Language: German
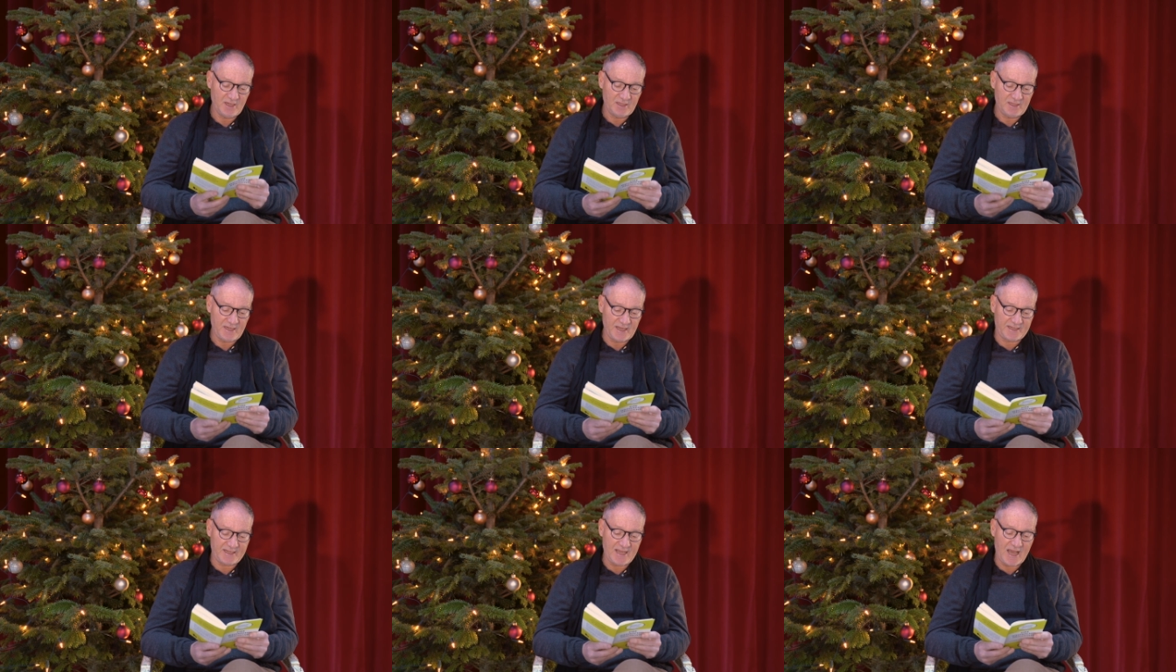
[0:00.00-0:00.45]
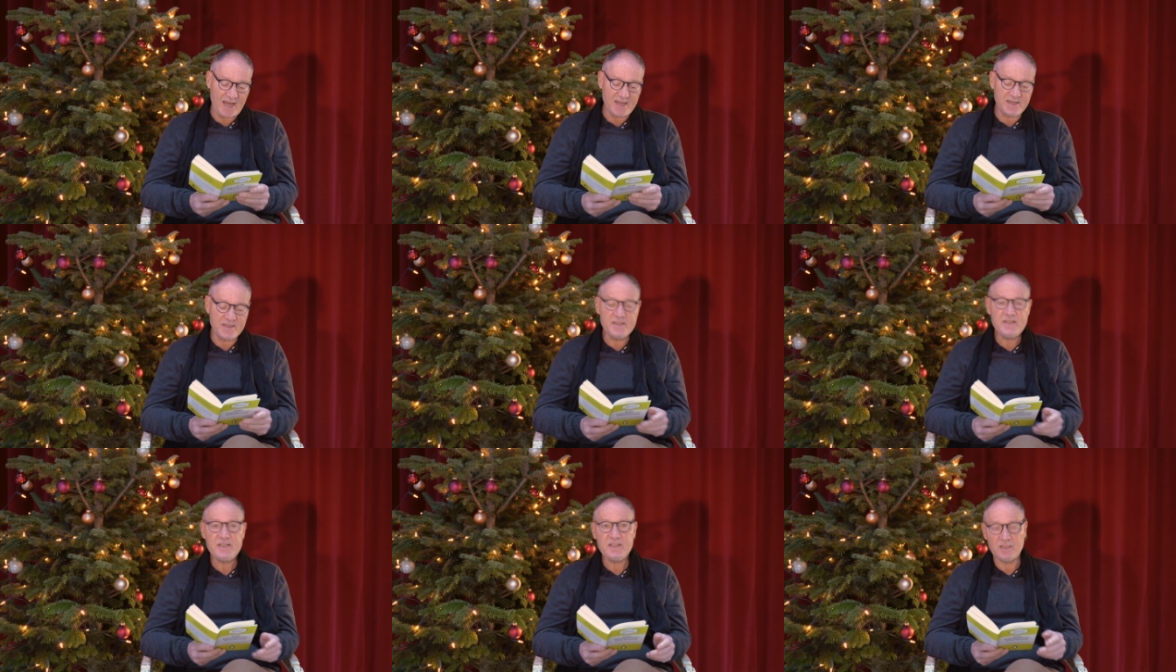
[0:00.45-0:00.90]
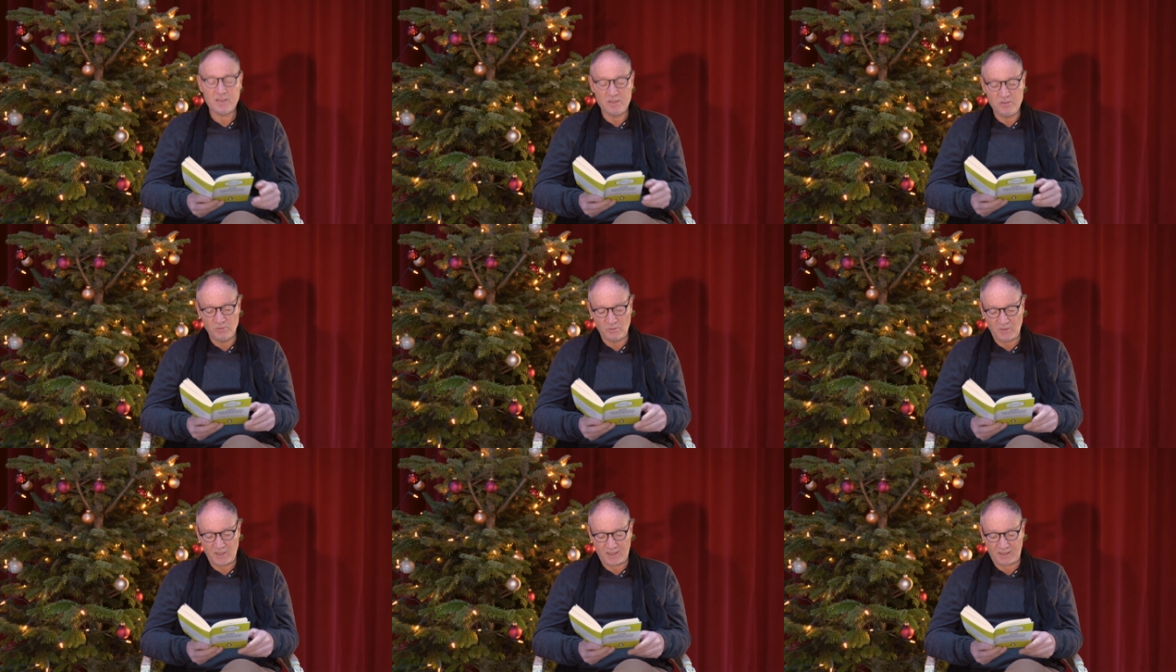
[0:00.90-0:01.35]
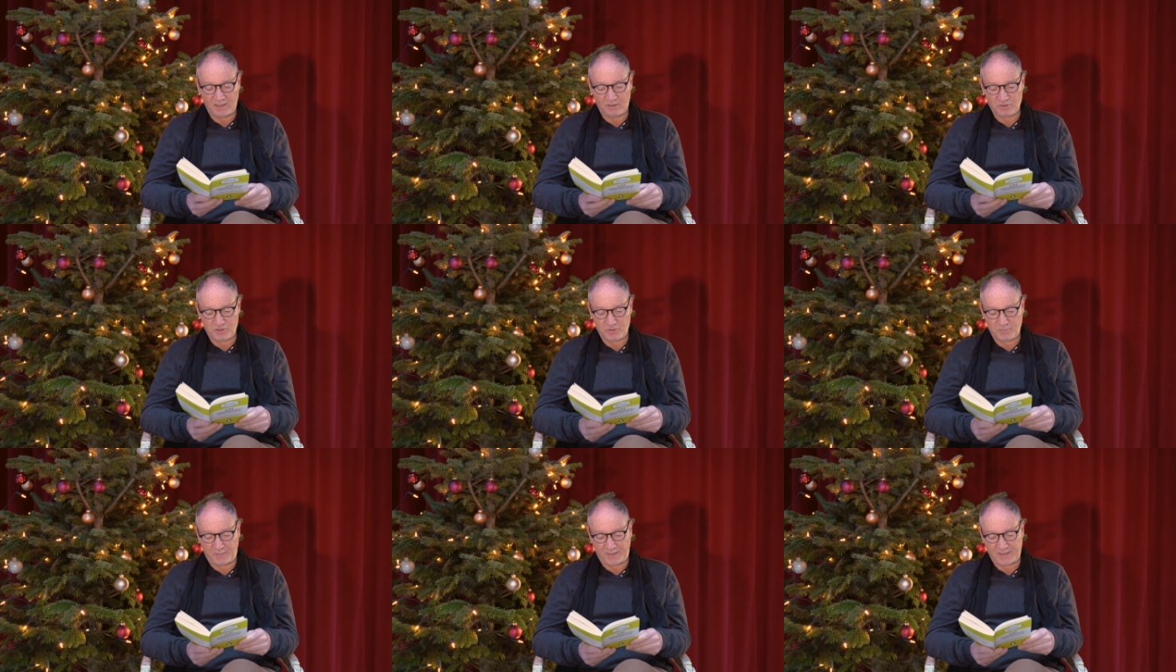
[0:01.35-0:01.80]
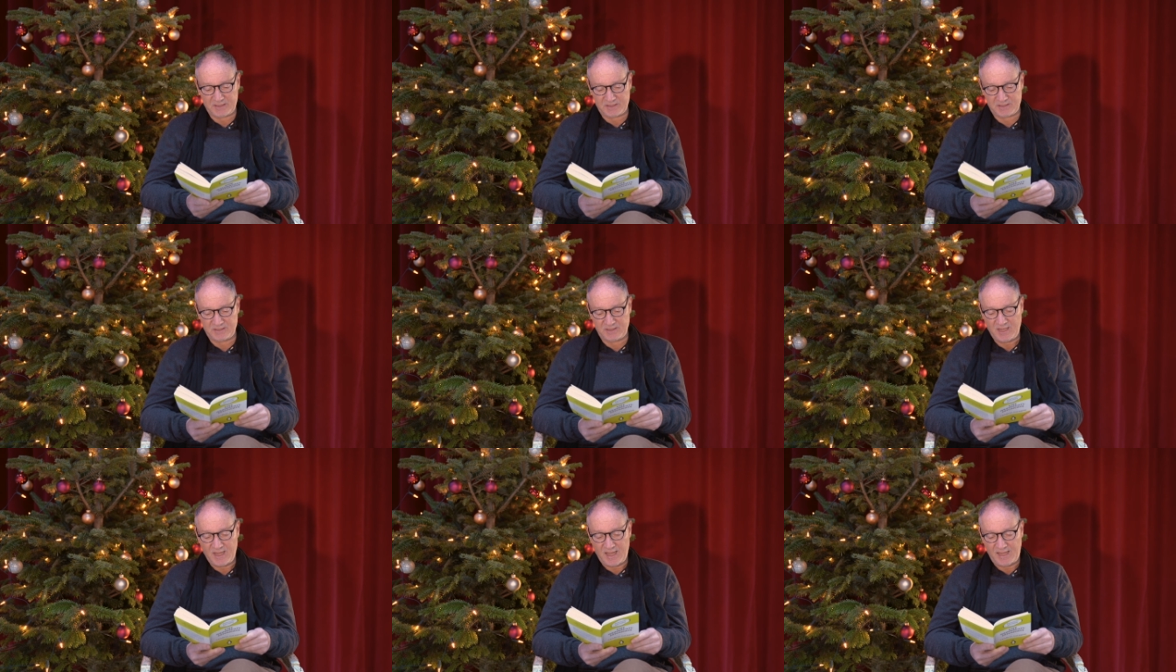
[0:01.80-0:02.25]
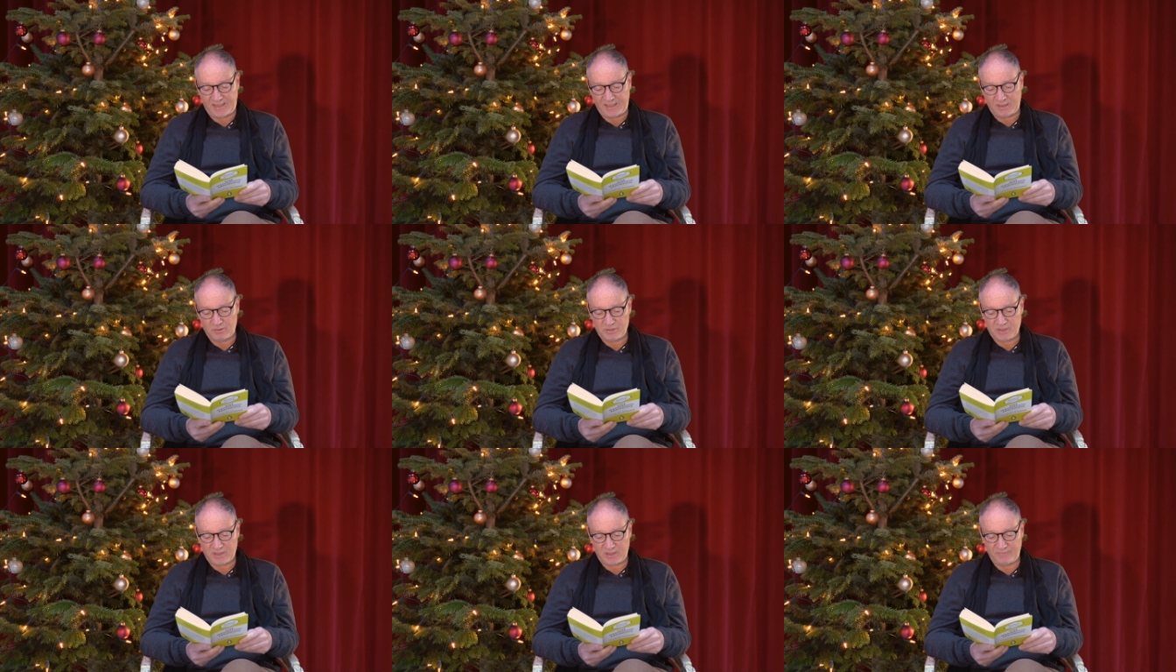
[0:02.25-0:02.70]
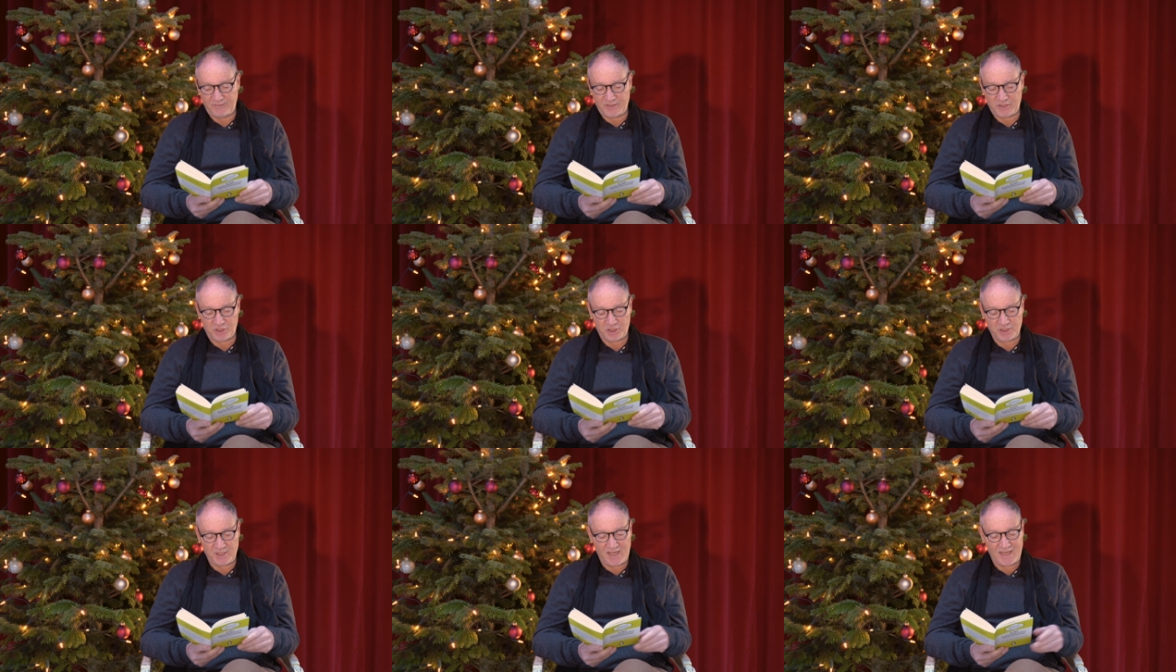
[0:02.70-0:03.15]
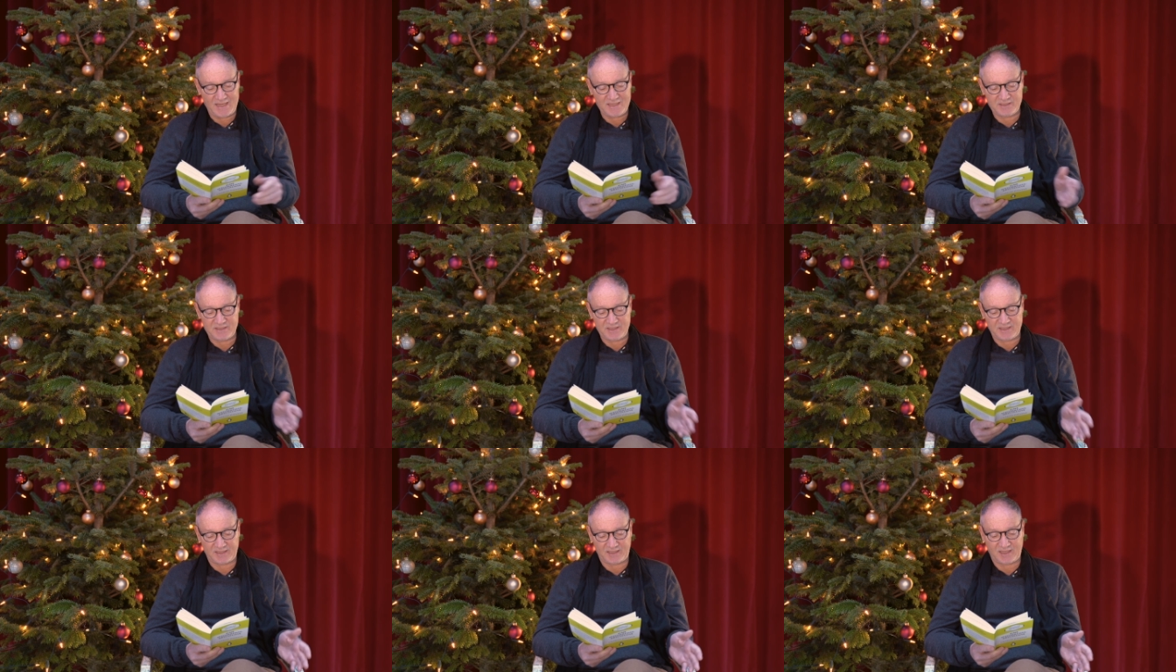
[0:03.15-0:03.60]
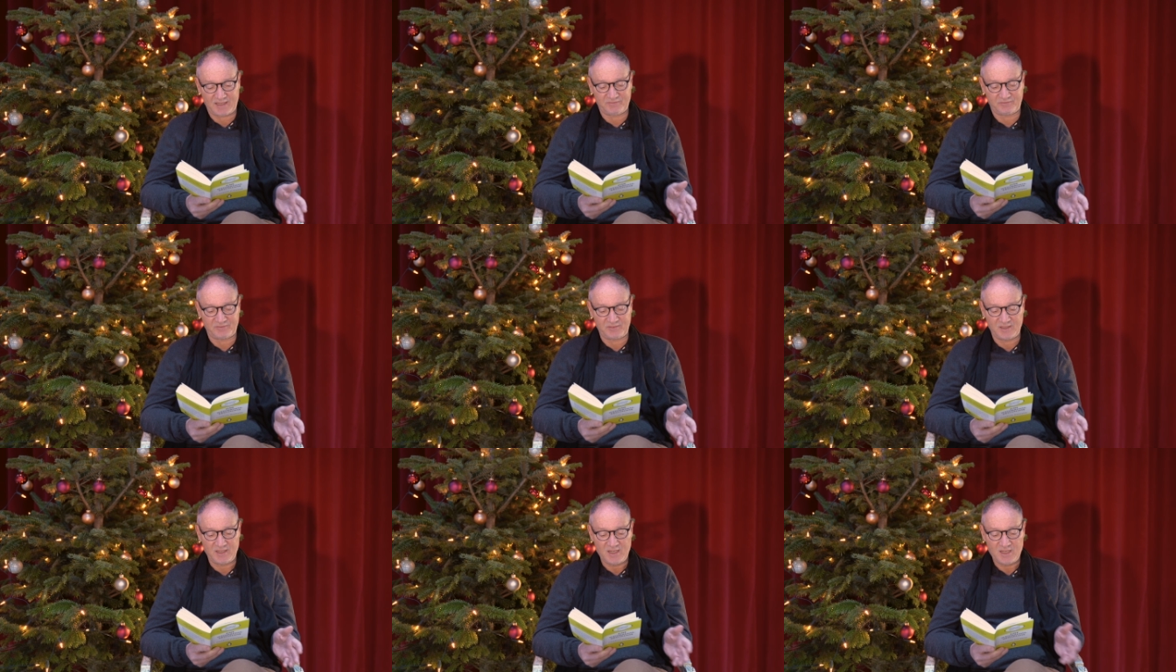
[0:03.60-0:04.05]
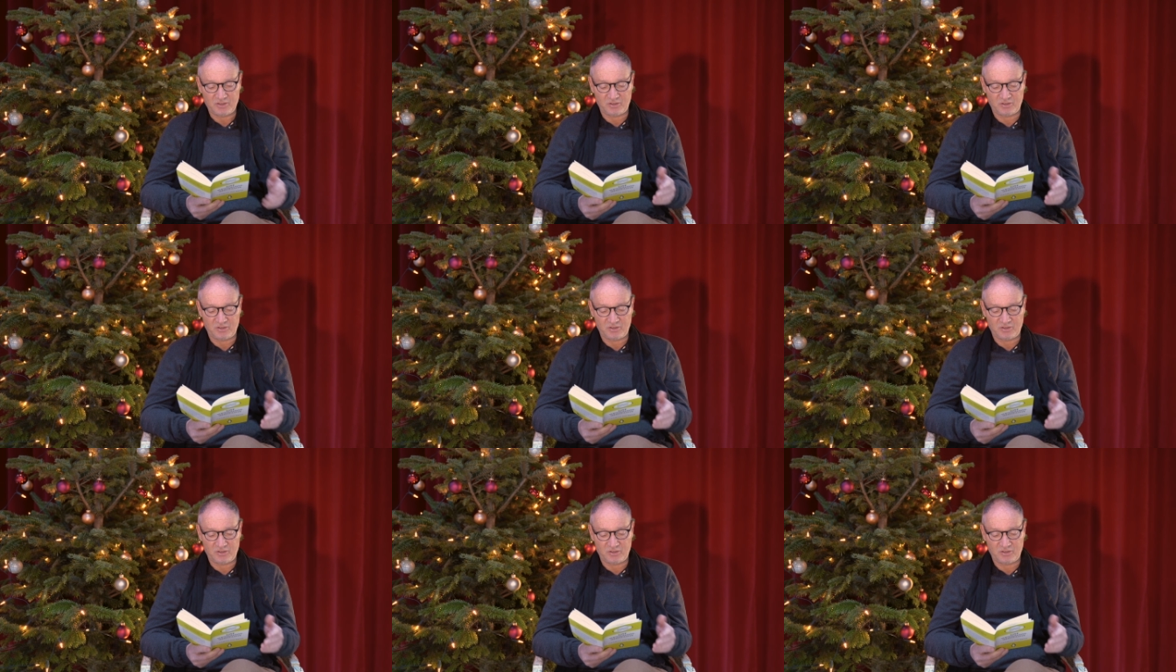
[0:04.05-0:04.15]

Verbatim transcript: der gar nie genug herauspressen, herausquetschen, an sich raffen,